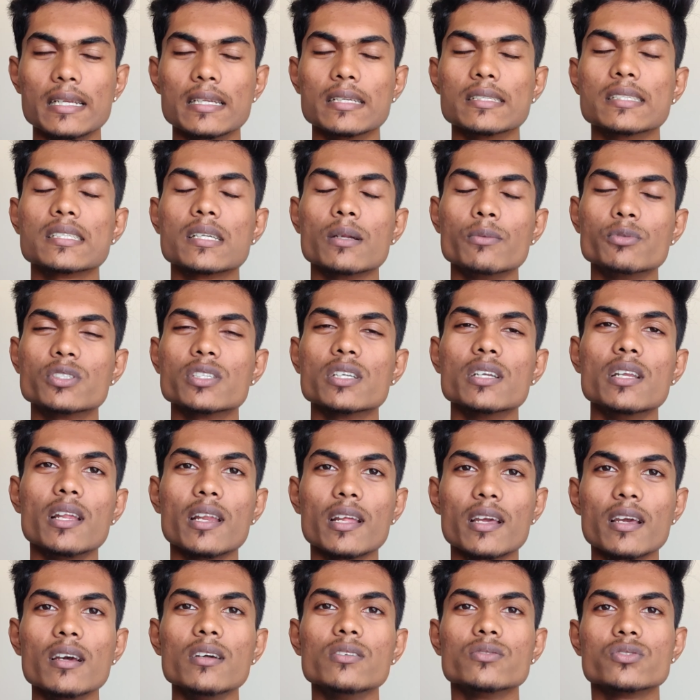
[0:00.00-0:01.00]
டிஸ்கிரிப்ஷனில்
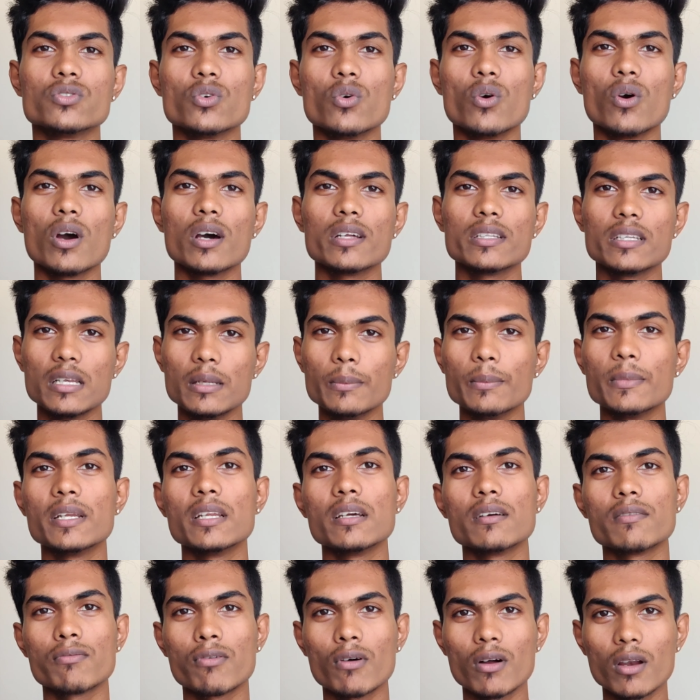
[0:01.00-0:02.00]
இருக்குது ஸோ அதுலேயும்
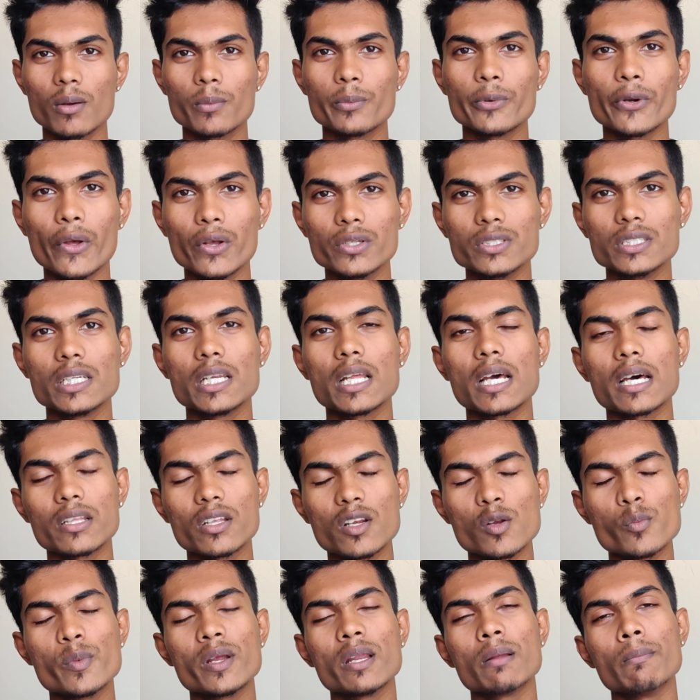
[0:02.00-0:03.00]
என்னை ஃபாலோ பண்ணி வச்சுட்டு
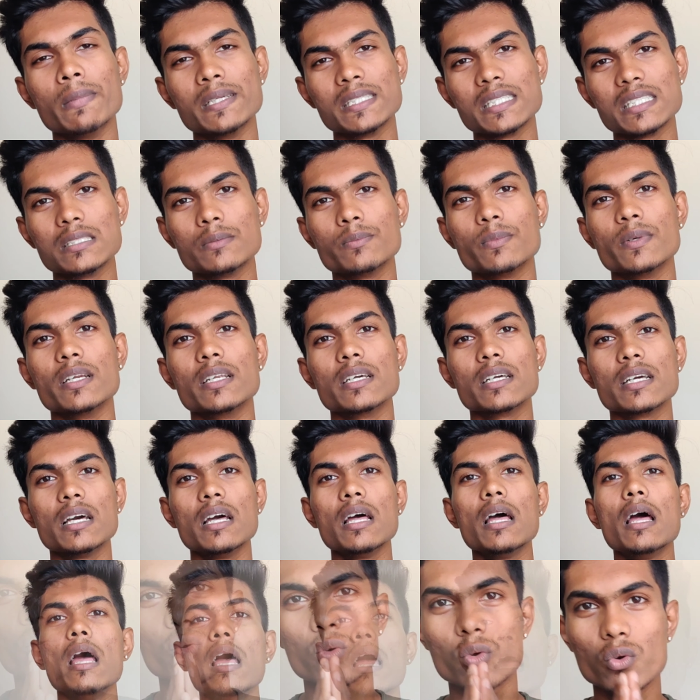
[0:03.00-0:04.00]
அதுலேயும் என்னை மெசேஜ்
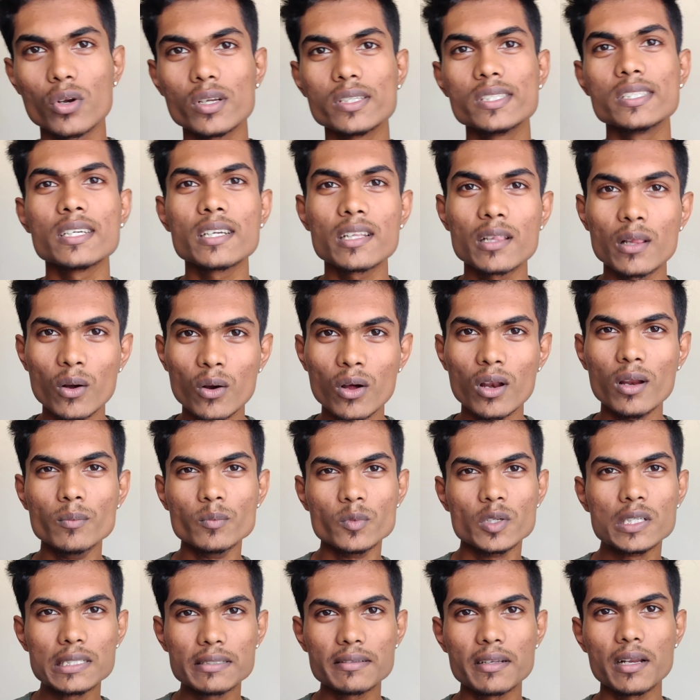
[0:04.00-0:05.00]
பண்ணுங்கள் கூடிய சீக்கிரத்தில் உங்களை
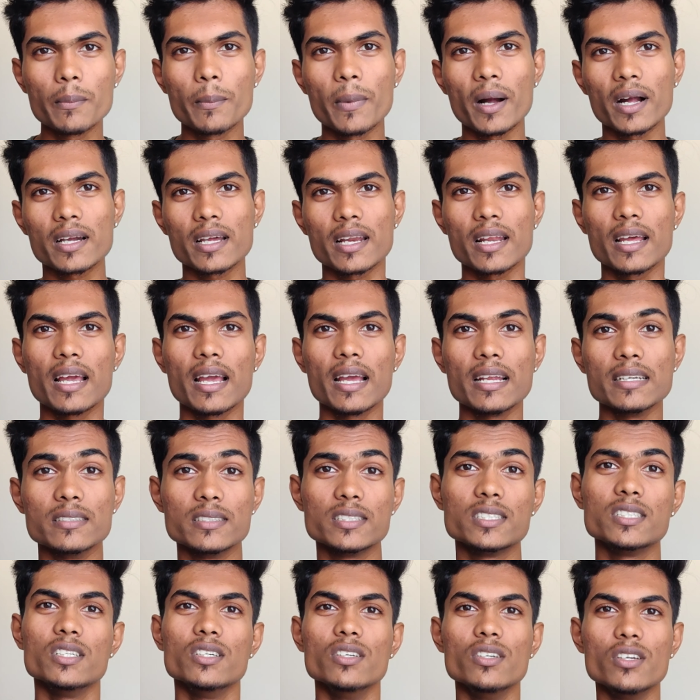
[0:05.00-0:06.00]
இன்னொரு வீடியோவில் பார்க்குறேன் அண்ட்
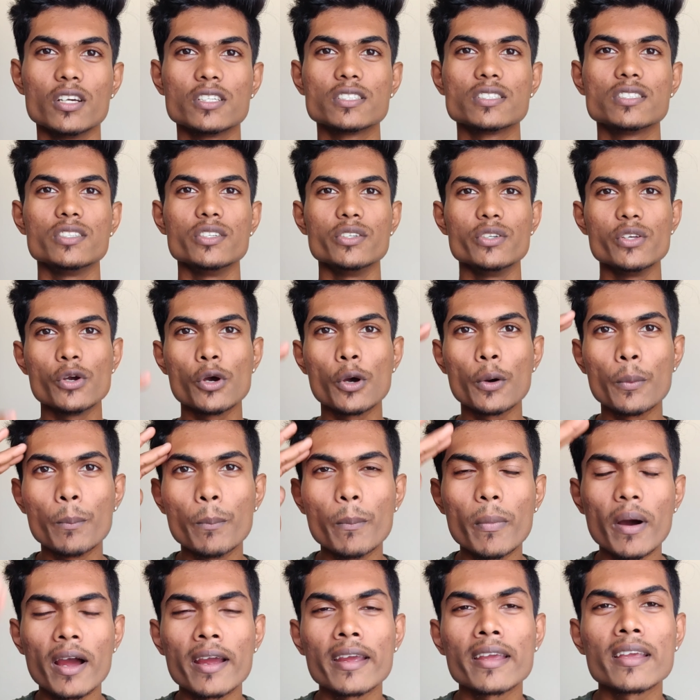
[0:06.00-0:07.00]
சி நெக்ஸ்ட் வீடியோ
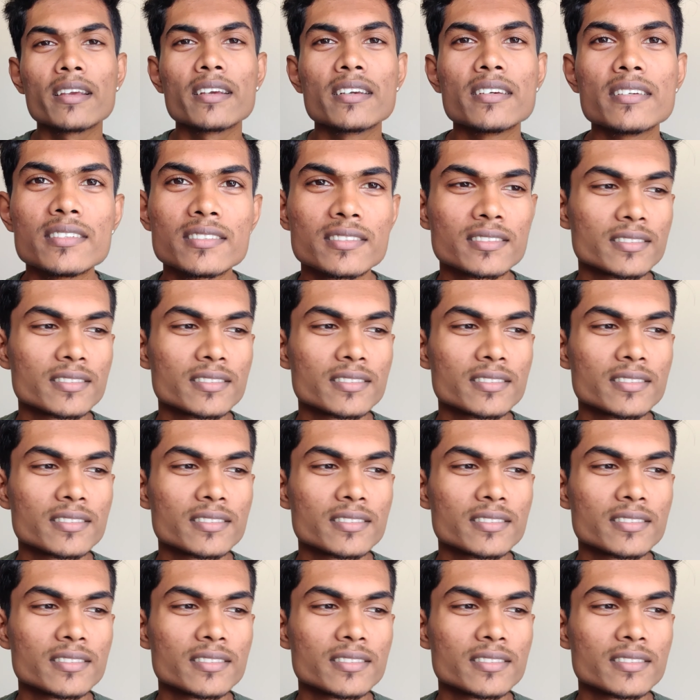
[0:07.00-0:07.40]
பாய்